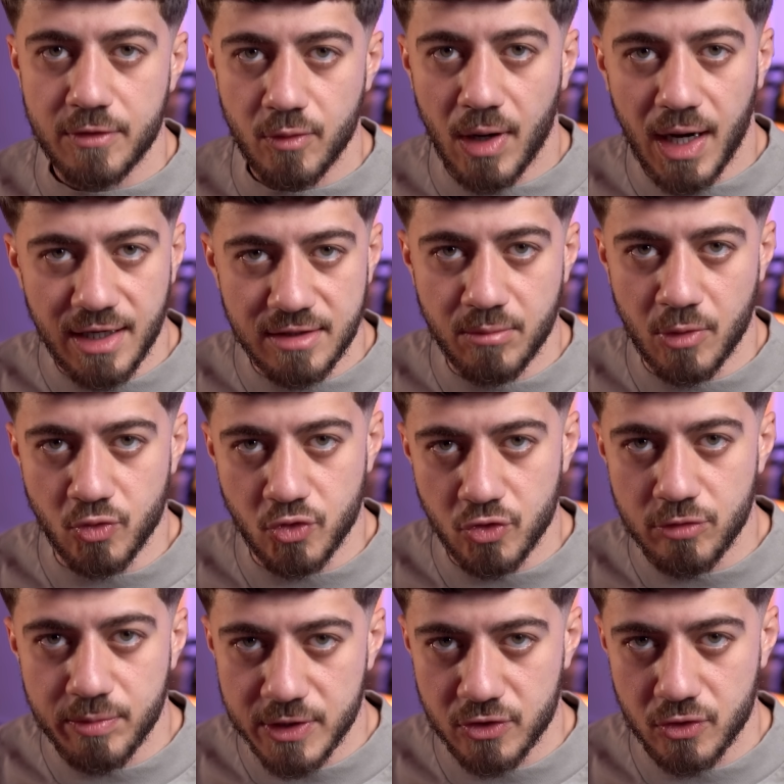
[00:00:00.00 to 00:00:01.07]
في واحد
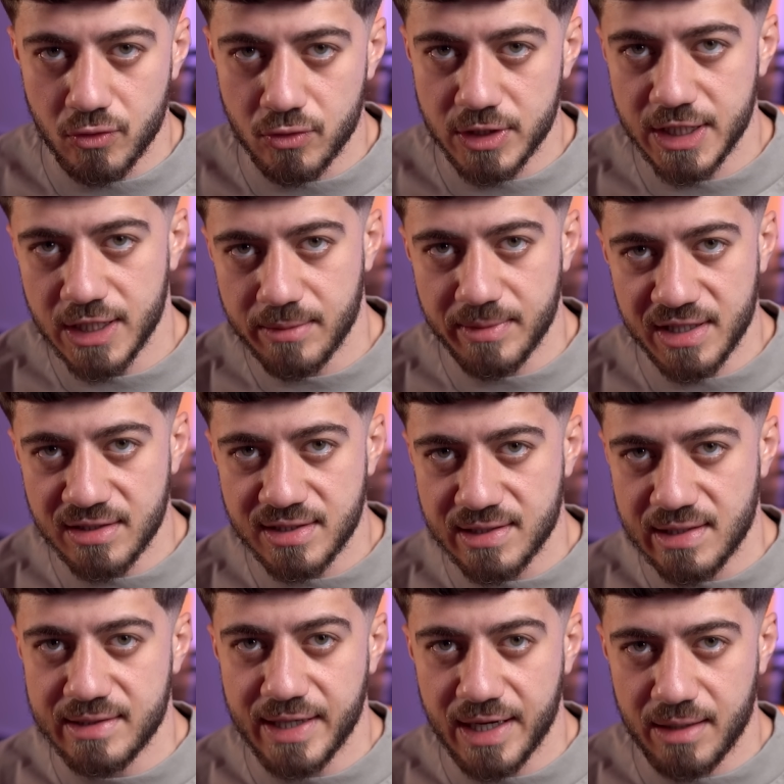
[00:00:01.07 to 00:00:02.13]
موجود بالسعودية
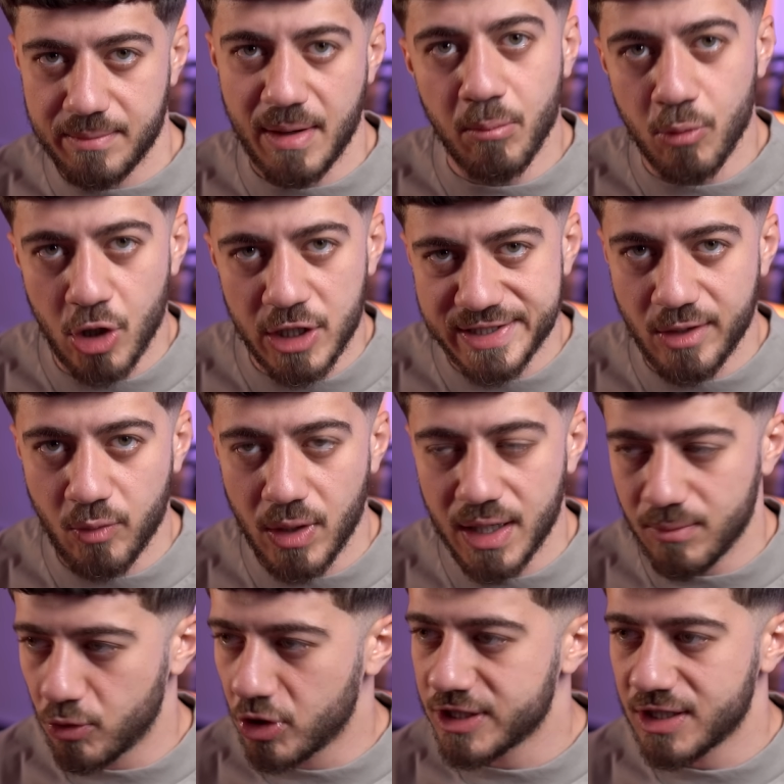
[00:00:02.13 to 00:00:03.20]
بنزل دائما محتوى
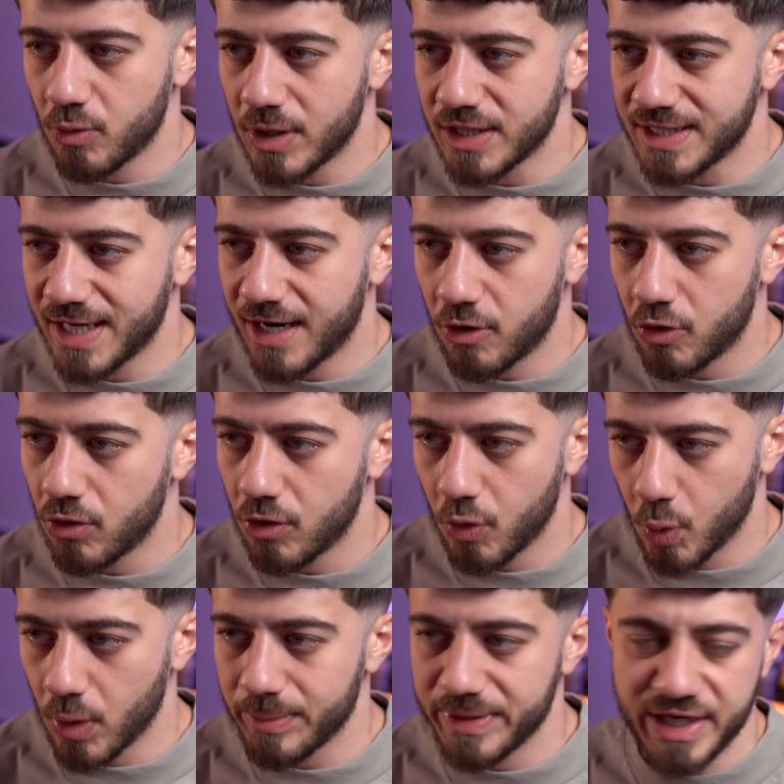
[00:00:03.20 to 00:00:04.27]
المحتوى تاعه
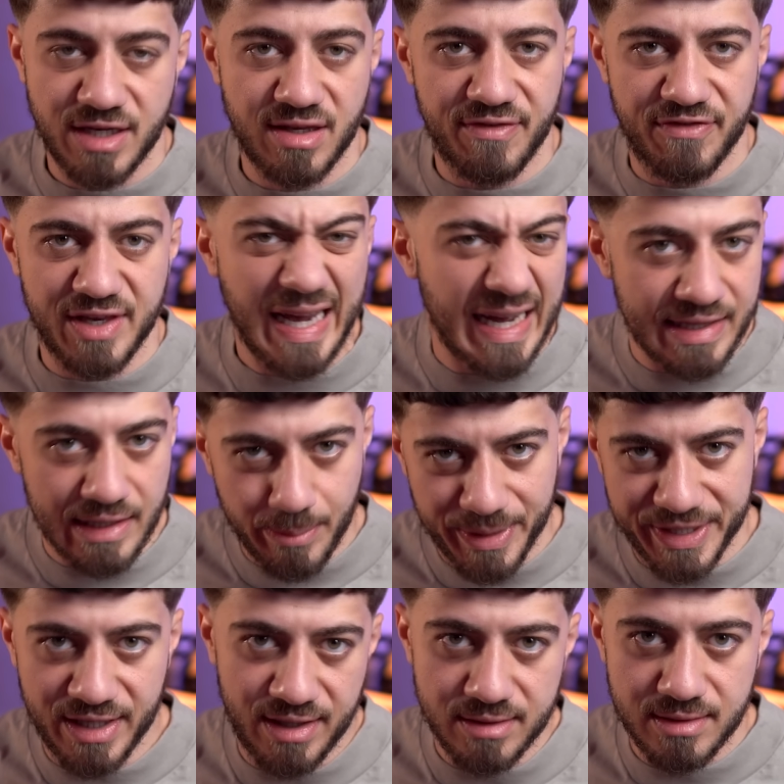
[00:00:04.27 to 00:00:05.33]
هو بيحكي فيه عن
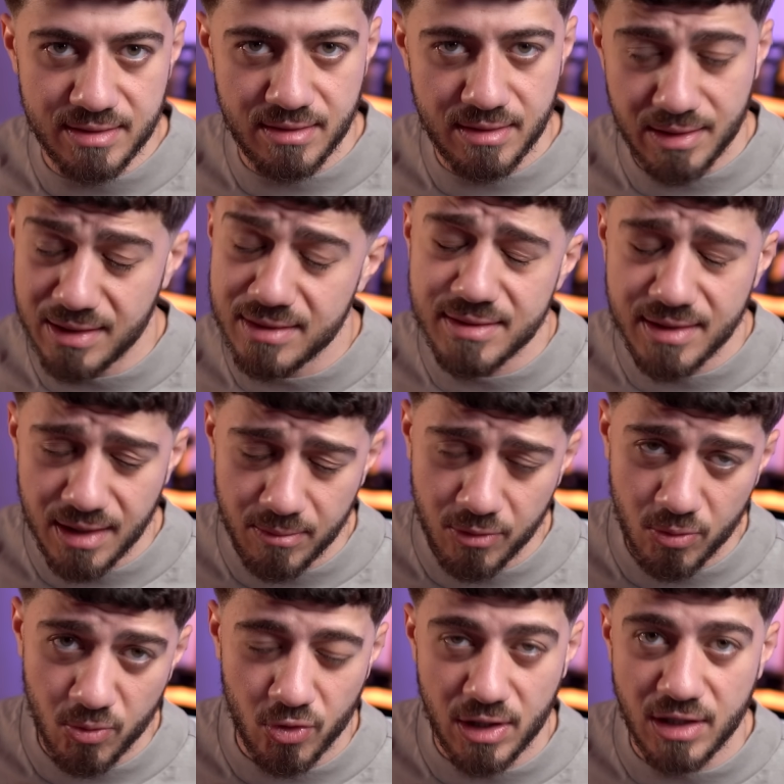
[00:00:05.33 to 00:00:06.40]
البنات يعني زي أبو
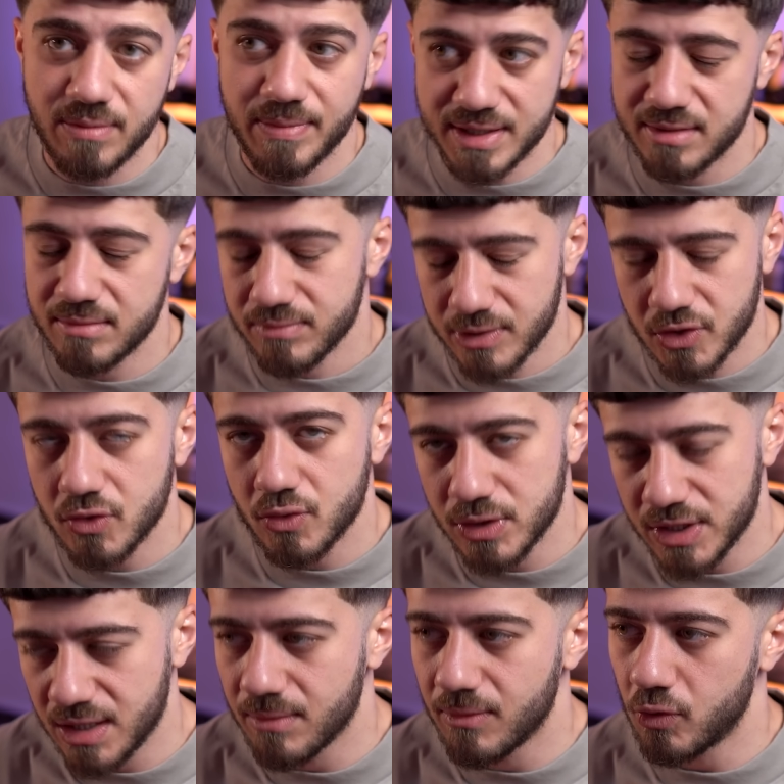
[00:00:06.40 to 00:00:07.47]
مراد بس
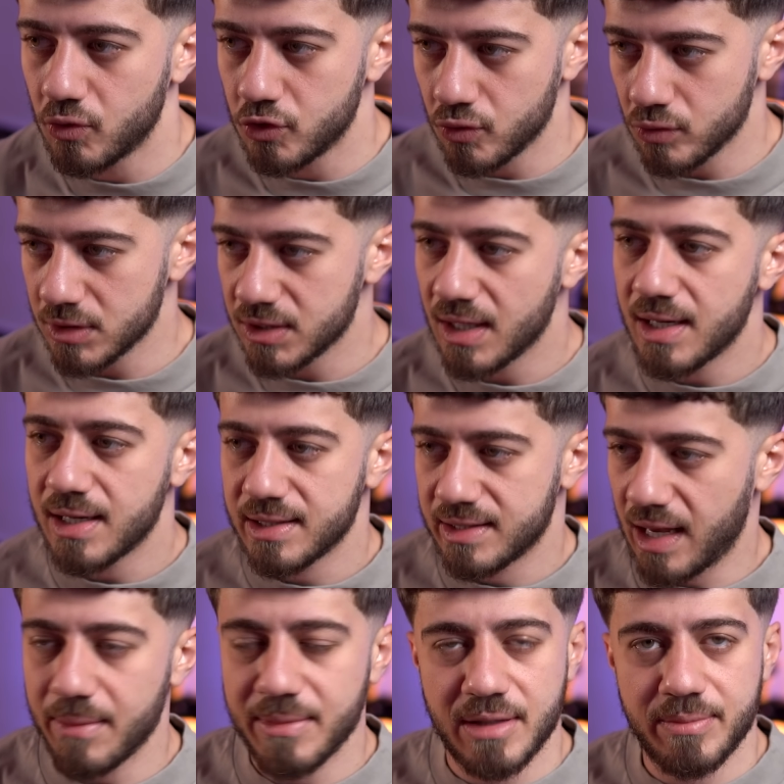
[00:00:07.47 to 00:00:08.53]
بالسعودية موجود
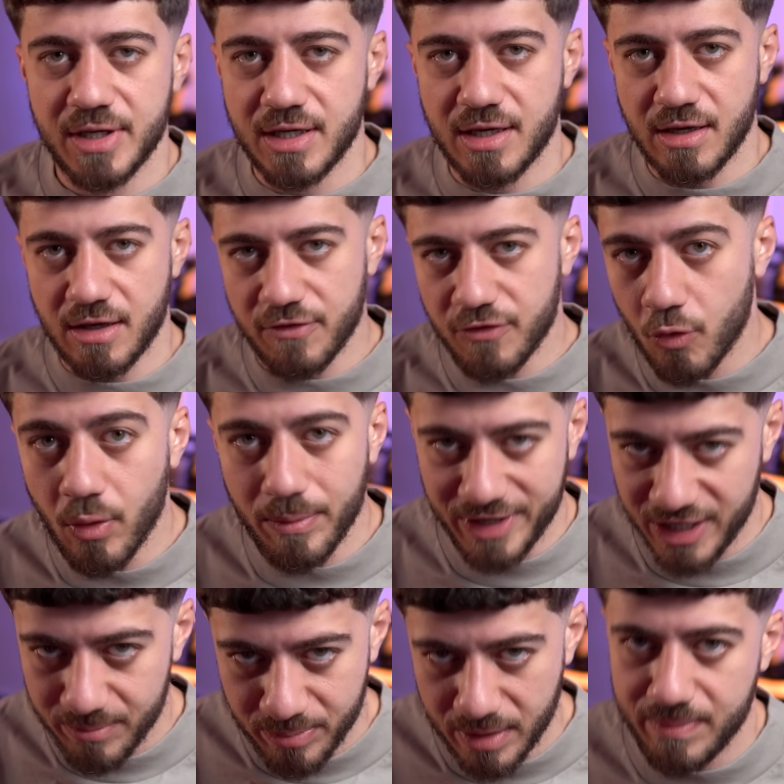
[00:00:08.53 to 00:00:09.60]
دائما بيحكي كيف هو
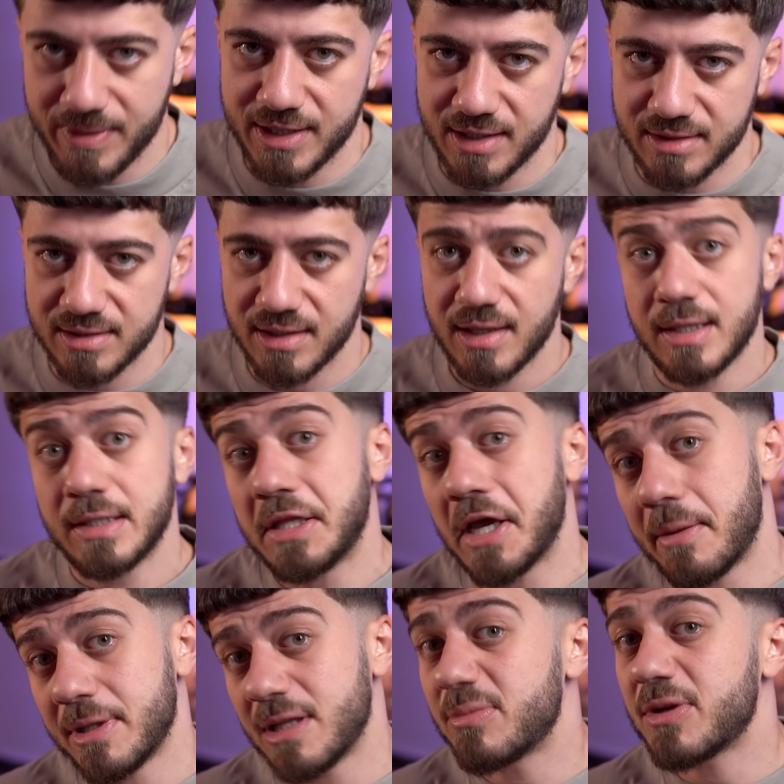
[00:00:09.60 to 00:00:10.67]
بحب البنات
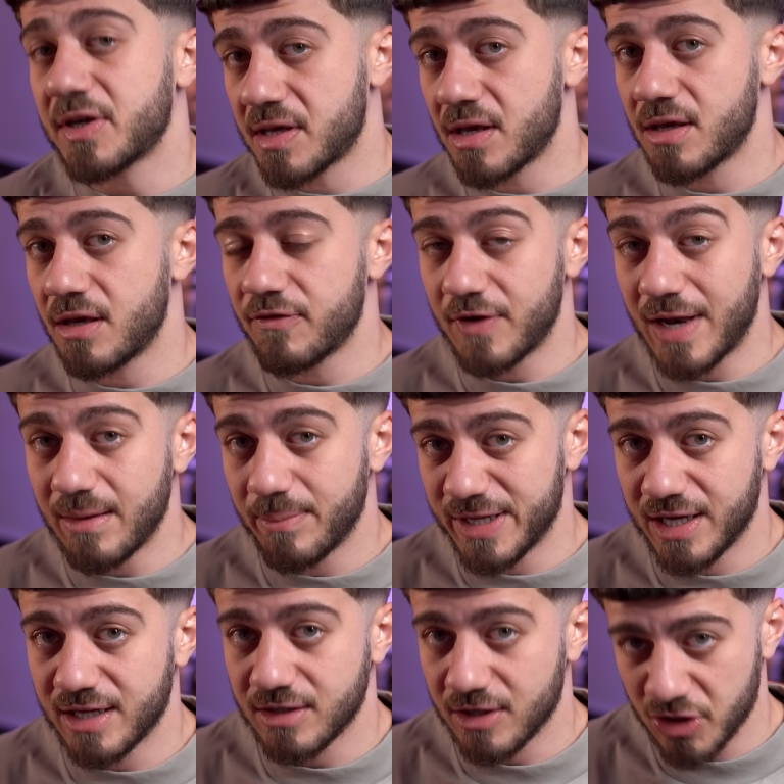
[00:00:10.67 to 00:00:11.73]
دائما بيحكي كيف
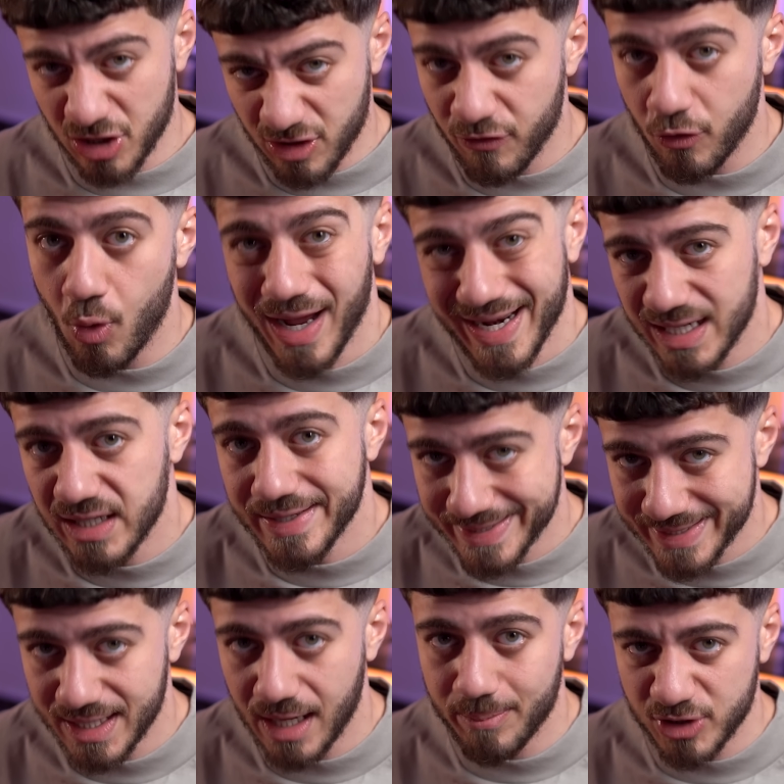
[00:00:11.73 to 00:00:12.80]
للبنات يضيفوه على
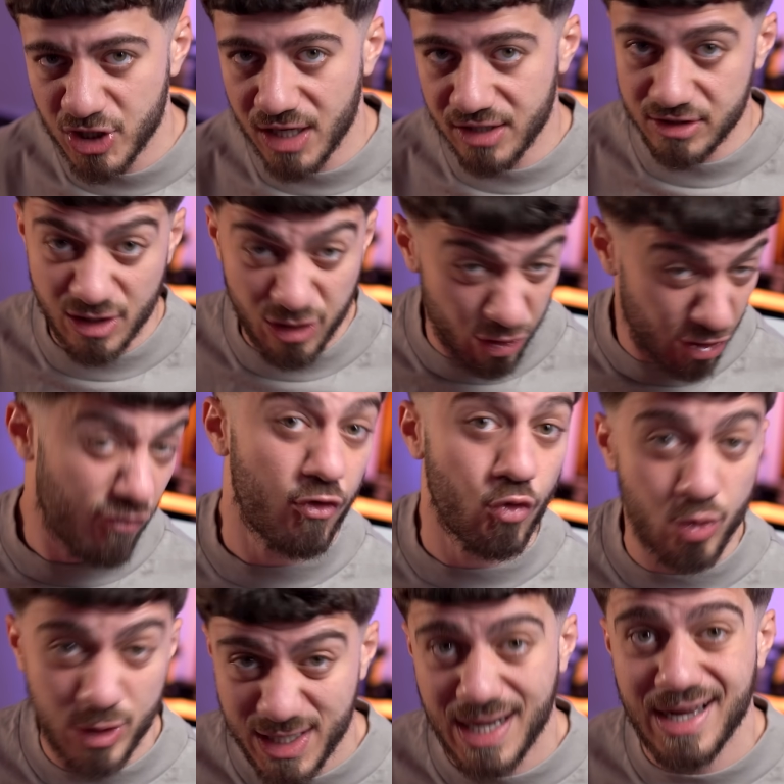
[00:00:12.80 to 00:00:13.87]
السناب شات
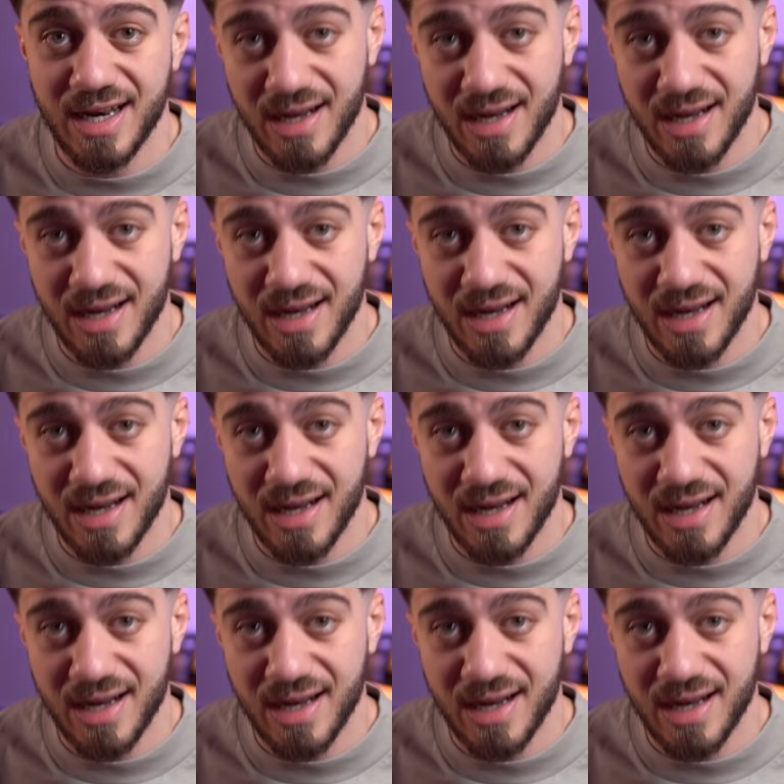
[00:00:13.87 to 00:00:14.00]
ضيفوني على